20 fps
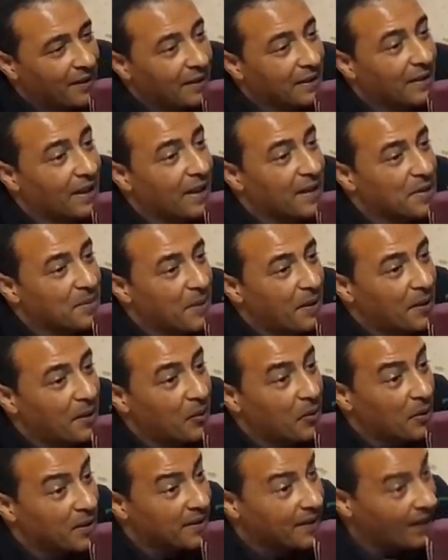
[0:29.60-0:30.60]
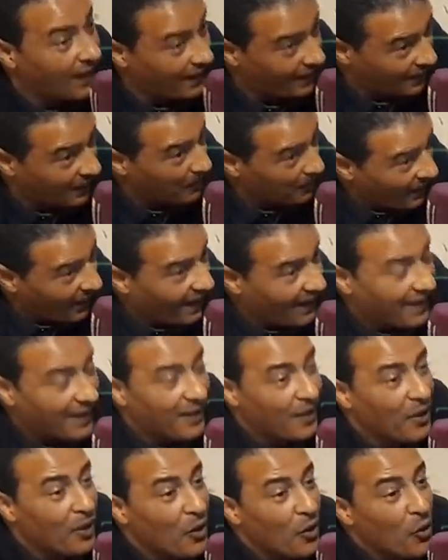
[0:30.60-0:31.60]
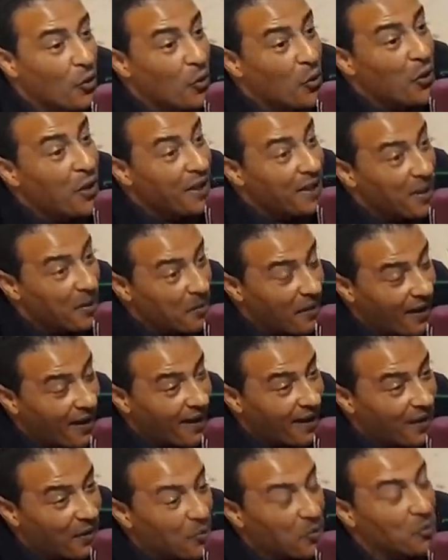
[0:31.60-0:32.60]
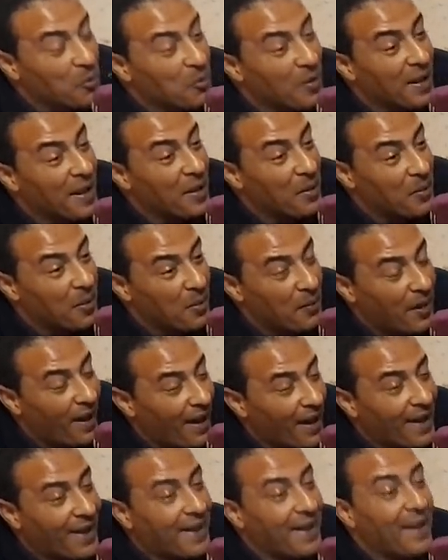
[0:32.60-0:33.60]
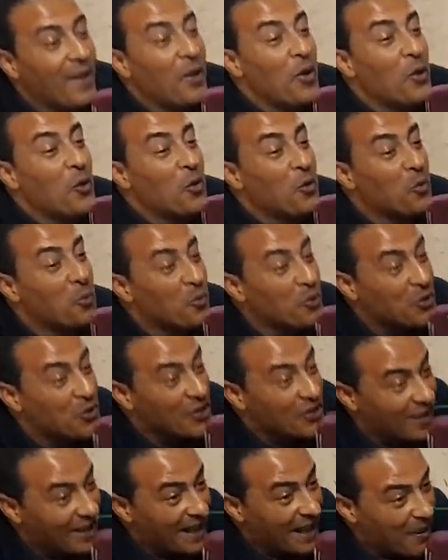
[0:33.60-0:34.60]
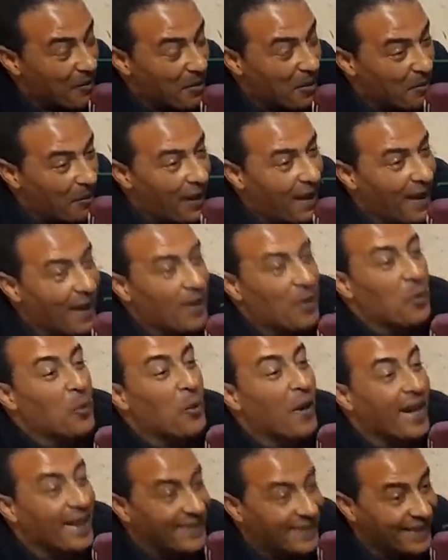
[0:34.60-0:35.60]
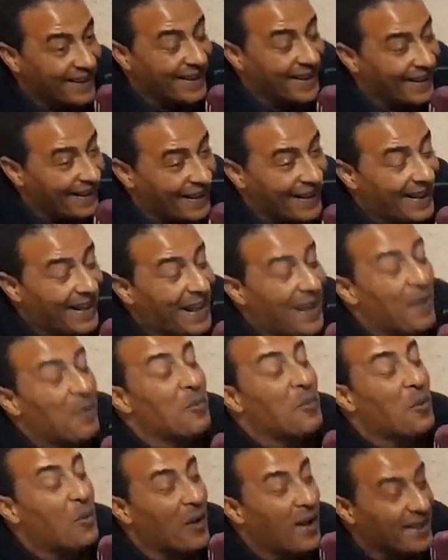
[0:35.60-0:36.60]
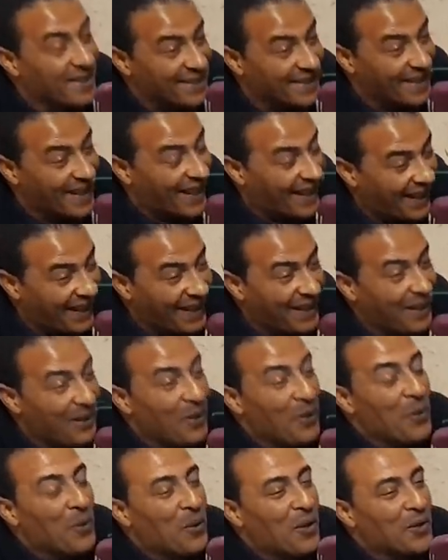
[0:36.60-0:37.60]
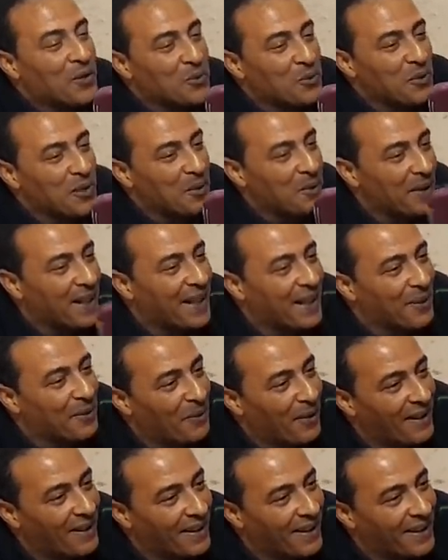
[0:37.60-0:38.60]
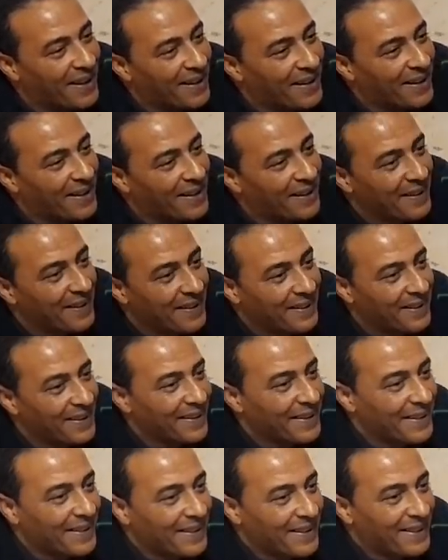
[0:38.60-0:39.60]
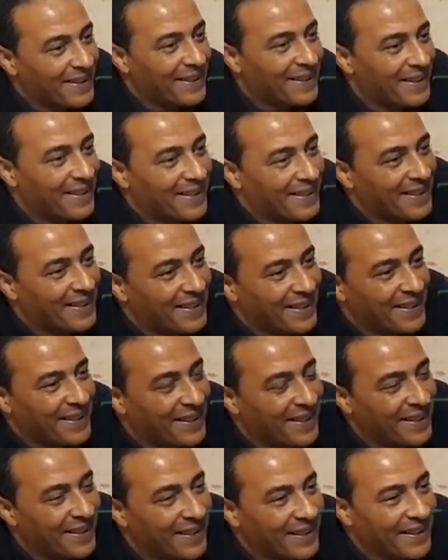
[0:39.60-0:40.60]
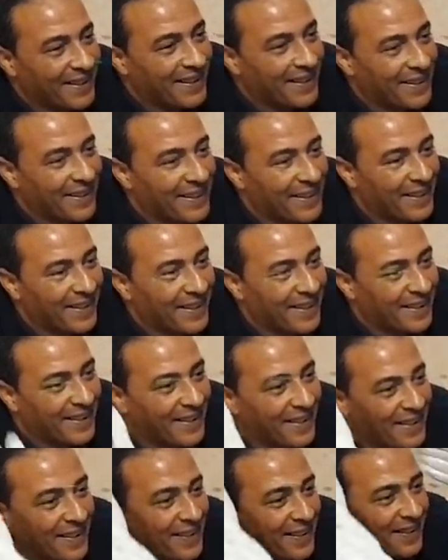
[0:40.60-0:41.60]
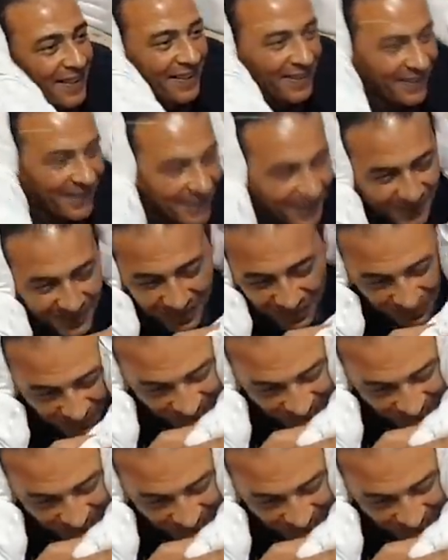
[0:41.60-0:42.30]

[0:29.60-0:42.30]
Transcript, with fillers: الله سبحانه وتعالى معاك وحنا معاك والمغاربه آه. معاك ومجلبه معاك وغديري آه. لي ريم وغتصحي وغتولي بخير وعلى خير هذا هو نطلب منكم الخير والسلام الله يستركم